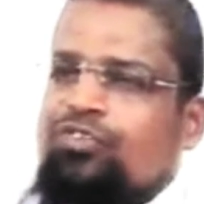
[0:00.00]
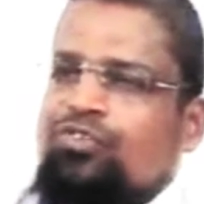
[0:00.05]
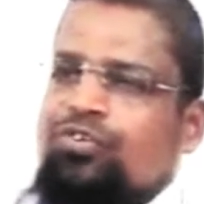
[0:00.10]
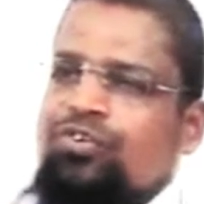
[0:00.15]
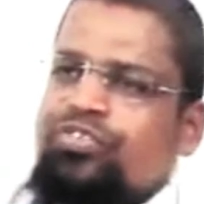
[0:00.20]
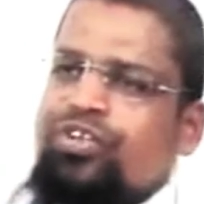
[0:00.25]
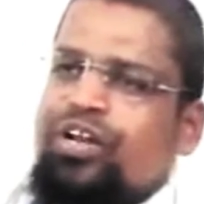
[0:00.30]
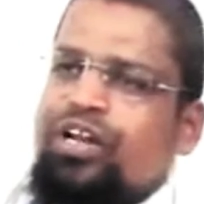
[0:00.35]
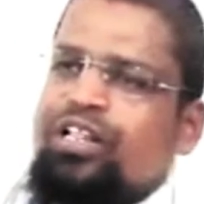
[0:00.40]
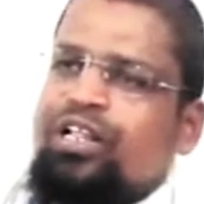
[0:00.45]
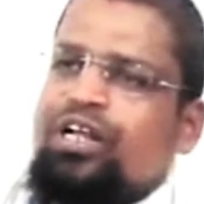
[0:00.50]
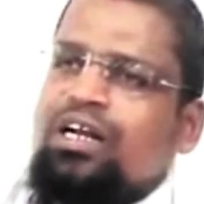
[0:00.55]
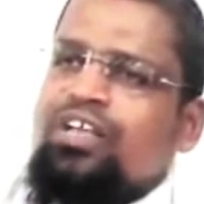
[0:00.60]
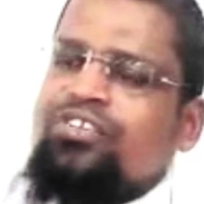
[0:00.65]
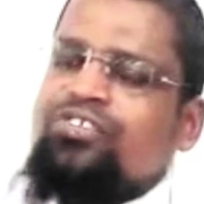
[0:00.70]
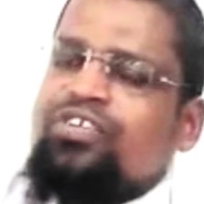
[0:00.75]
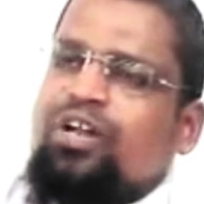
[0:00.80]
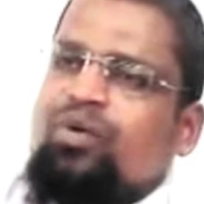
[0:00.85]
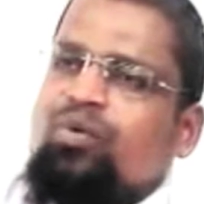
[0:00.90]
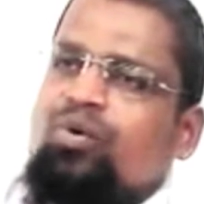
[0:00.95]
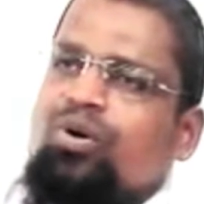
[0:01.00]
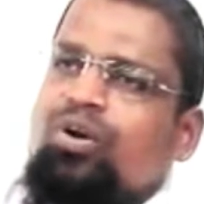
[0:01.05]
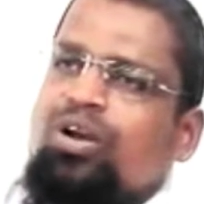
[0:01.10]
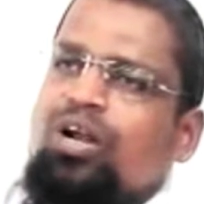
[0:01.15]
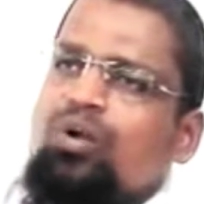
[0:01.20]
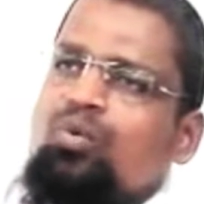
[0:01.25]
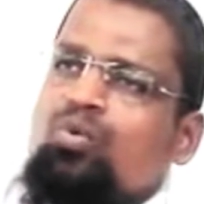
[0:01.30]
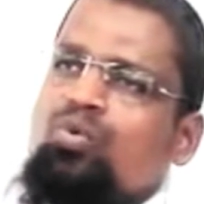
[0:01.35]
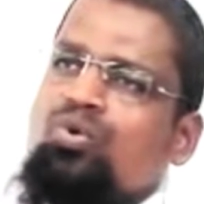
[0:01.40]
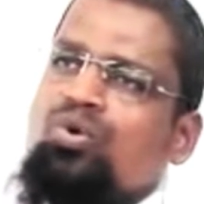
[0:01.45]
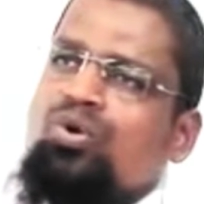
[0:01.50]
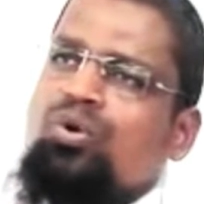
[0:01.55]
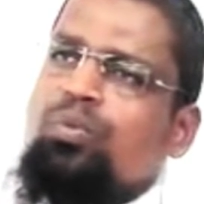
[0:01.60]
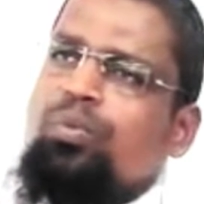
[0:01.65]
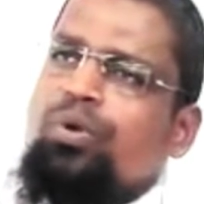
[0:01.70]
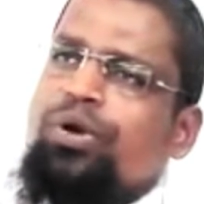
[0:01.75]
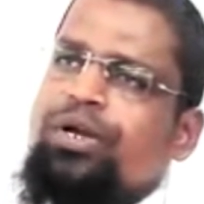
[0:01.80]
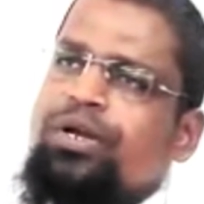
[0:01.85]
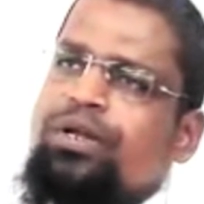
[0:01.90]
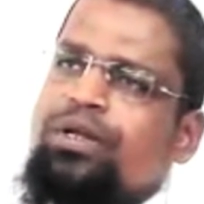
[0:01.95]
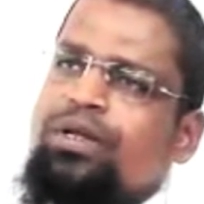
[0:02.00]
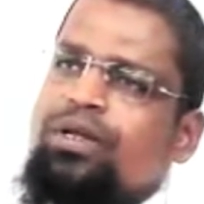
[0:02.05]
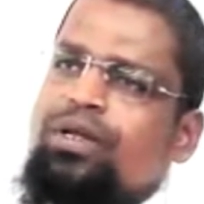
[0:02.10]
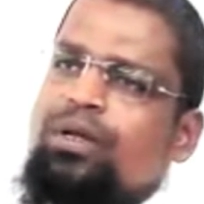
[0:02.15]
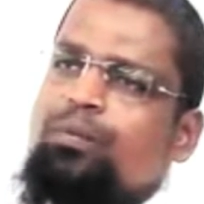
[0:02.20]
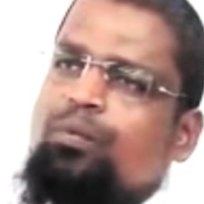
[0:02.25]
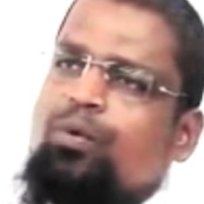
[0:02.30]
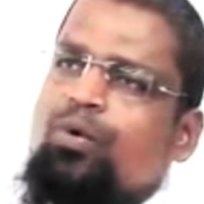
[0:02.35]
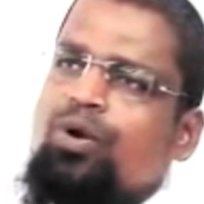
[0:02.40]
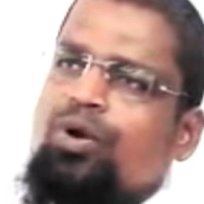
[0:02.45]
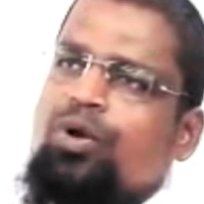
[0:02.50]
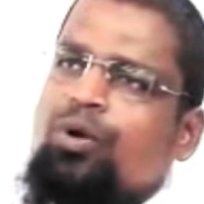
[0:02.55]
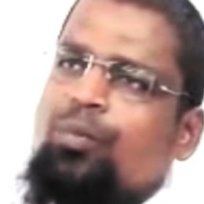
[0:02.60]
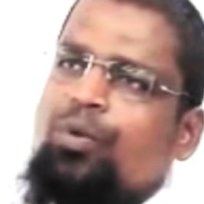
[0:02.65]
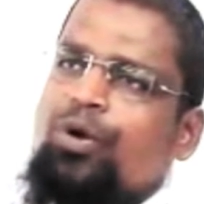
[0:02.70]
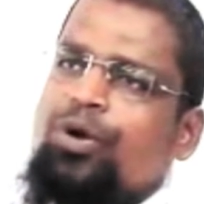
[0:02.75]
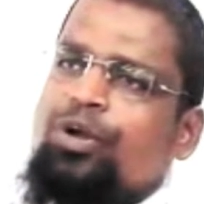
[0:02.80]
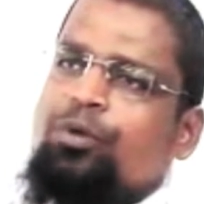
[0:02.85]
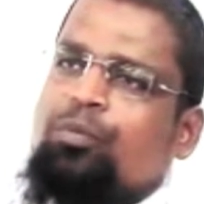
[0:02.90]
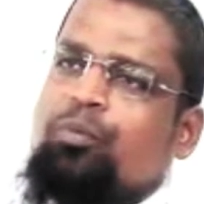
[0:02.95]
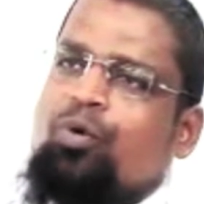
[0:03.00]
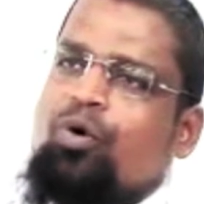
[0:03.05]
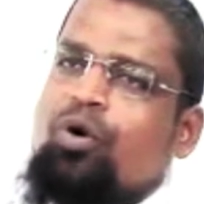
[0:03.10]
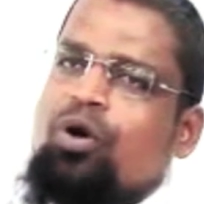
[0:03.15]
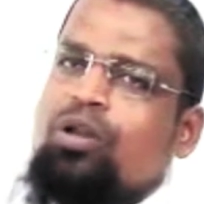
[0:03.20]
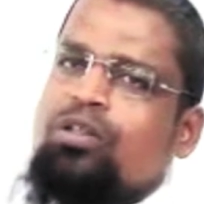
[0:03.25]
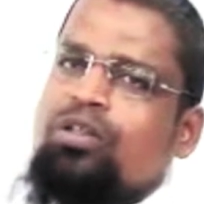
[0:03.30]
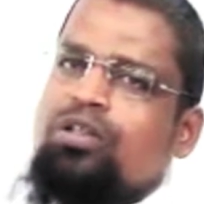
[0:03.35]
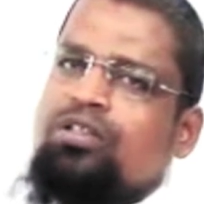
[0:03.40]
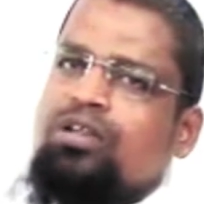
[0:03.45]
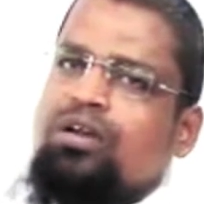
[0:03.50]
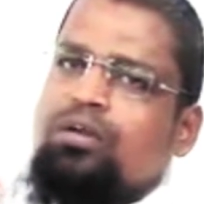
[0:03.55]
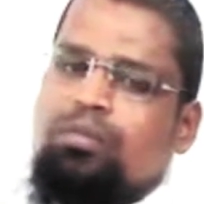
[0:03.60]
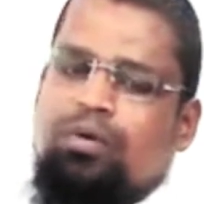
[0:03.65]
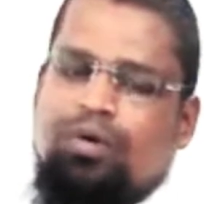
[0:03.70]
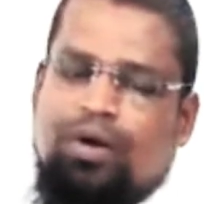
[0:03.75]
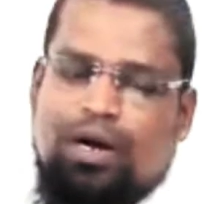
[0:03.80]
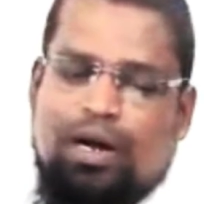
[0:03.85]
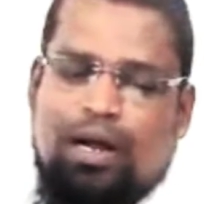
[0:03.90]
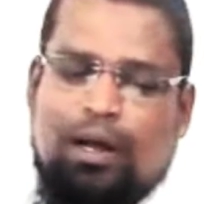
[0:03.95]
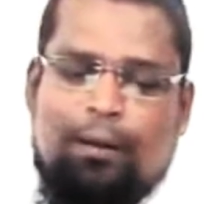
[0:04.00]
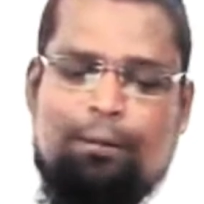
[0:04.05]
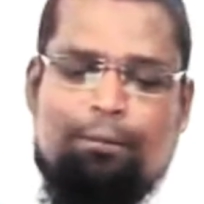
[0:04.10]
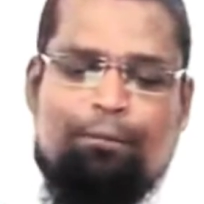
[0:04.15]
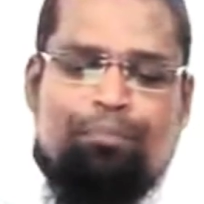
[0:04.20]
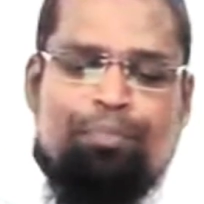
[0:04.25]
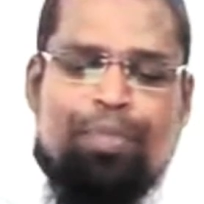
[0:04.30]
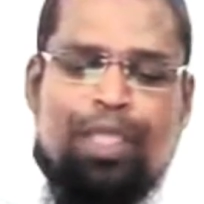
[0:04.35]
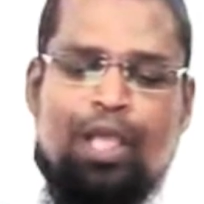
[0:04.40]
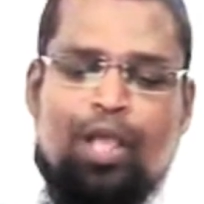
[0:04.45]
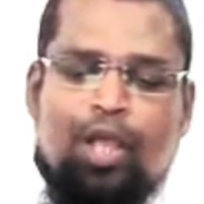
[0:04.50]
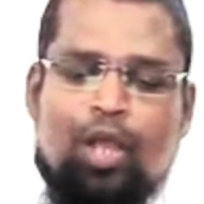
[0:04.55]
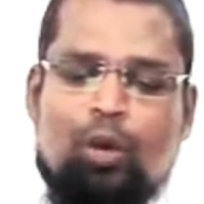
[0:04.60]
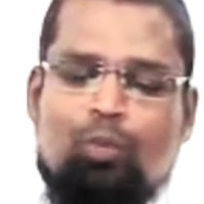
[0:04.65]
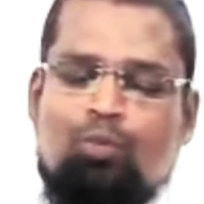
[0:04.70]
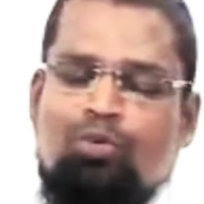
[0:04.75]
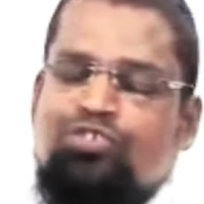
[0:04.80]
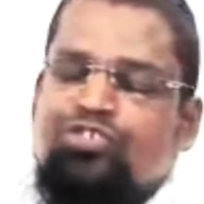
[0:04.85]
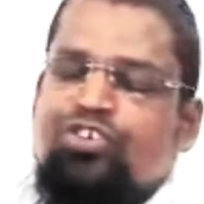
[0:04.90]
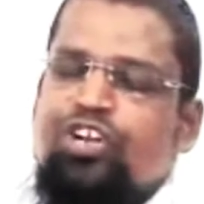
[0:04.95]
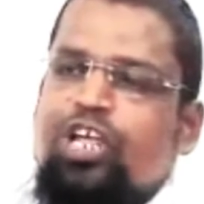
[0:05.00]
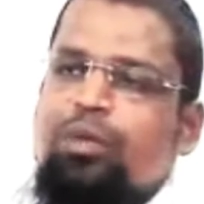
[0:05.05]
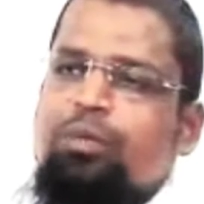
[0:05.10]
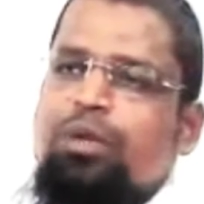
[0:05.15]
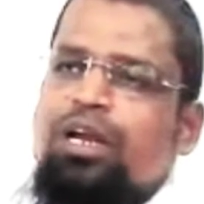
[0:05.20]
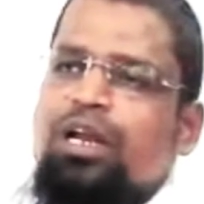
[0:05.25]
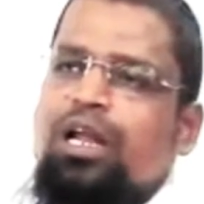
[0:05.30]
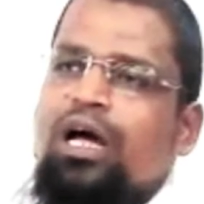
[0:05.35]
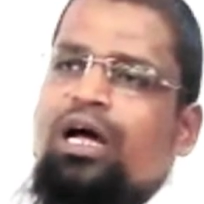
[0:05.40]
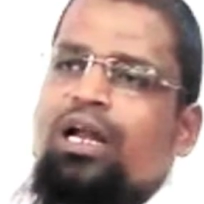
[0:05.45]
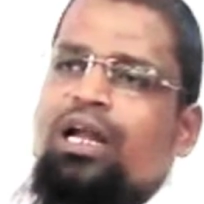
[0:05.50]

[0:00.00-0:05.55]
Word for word: ரசூல் சல்லா அலிஸ்லாம் ஒரு நாள் ஊருக்கு போயிட்டு போருக்கு போயிட்டு போர்லேருந்து திரும்ப வர்றாங்க முஸ்லீமில்